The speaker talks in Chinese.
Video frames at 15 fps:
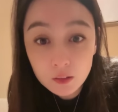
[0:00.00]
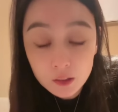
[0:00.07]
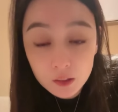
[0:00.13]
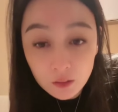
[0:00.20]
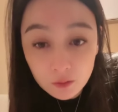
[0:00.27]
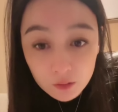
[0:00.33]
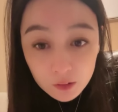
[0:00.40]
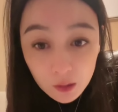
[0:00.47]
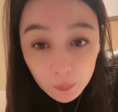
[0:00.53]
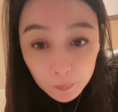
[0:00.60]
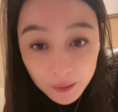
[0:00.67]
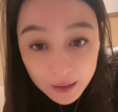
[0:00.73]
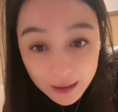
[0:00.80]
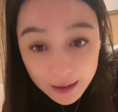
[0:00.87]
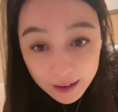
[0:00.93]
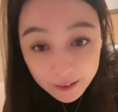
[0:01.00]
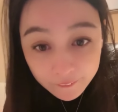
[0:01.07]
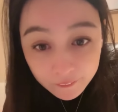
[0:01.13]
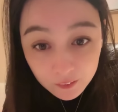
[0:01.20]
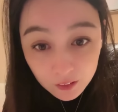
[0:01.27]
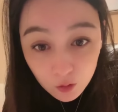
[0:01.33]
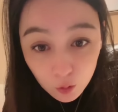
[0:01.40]
真什么
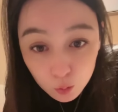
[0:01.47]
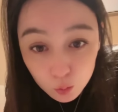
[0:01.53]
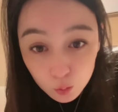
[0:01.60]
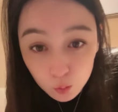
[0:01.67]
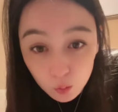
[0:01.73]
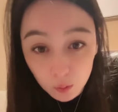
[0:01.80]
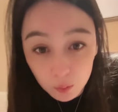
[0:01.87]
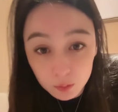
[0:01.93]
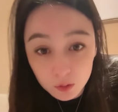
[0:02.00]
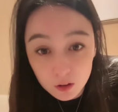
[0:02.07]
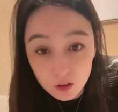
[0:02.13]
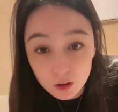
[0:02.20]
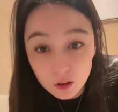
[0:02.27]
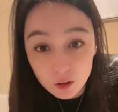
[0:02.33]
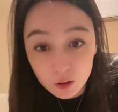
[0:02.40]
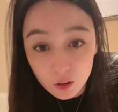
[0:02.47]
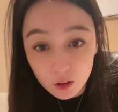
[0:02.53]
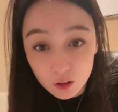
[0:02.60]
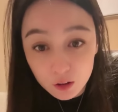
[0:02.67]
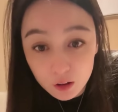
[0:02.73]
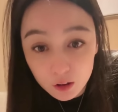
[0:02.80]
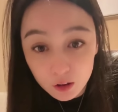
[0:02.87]
安？告诉我不认识那
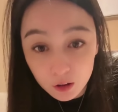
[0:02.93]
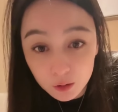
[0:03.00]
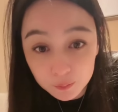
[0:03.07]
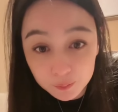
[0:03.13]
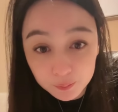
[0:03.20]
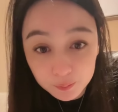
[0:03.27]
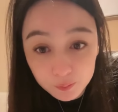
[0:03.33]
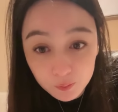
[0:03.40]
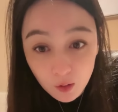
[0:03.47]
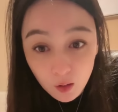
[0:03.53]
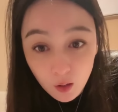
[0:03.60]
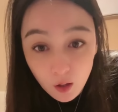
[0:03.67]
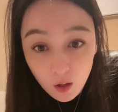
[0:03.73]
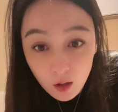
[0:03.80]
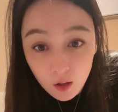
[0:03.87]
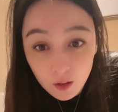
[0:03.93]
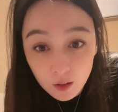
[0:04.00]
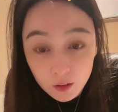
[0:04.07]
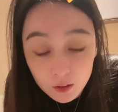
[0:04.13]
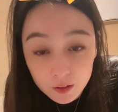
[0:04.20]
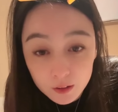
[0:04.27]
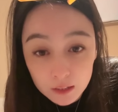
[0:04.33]
个字。
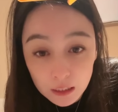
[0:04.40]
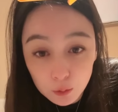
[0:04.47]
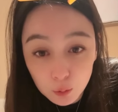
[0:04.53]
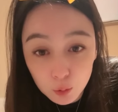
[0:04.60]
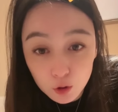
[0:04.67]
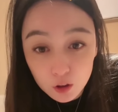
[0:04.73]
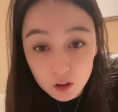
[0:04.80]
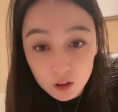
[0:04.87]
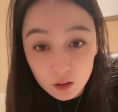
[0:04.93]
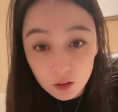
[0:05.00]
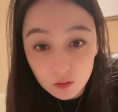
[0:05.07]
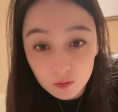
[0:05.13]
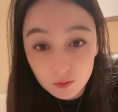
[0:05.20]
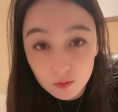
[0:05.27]
现在去吃。